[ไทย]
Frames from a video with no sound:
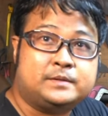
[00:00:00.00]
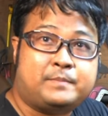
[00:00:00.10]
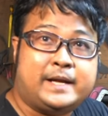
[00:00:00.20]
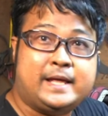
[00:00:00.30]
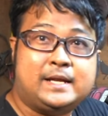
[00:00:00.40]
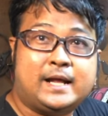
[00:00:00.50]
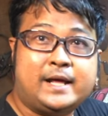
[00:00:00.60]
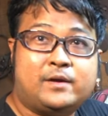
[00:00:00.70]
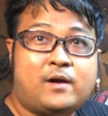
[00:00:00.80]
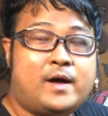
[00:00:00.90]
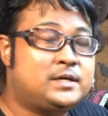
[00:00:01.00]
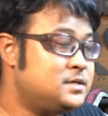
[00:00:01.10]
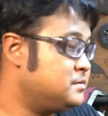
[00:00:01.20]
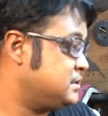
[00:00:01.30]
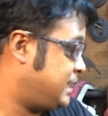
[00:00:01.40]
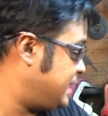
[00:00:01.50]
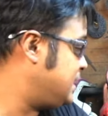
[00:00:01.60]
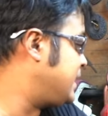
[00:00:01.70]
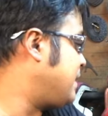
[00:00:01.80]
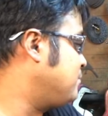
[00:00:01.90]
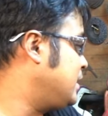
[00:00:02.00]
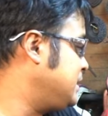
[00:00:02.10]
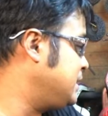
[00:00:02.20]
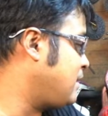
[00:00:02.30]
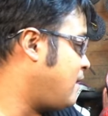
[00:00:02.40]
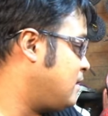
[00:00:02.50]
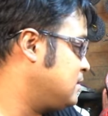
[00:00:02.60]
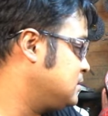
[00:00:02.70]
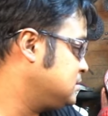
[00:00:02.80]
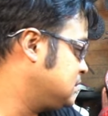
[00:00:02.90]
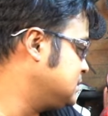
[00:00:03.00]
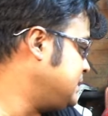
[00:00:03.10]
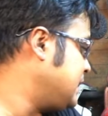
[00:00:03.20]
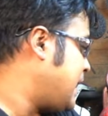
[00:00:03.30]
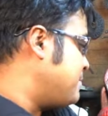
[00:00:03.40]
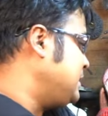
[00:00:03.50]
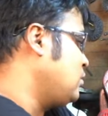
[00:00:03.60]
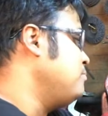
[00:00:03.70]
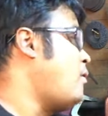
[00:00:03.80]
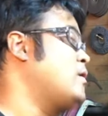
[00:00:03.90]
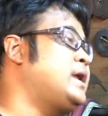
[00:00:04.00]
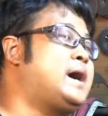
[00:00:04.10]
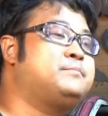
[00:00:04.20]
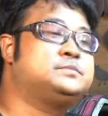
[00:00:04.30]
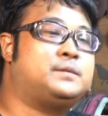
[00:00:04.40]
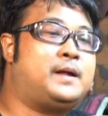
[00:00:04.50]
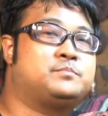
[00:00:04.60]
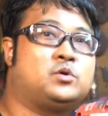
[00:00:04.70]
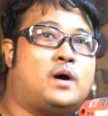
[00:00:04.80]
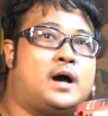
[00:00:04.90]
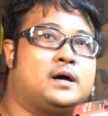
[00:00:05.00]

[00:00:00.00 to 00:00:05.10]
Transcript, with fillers: ประเด็นเล็กๆน้อยๆ คือแค่นี้เลยครับ วันนี้ก็คือสินค้าไม่ตรงปกนะครับสำหรับตัว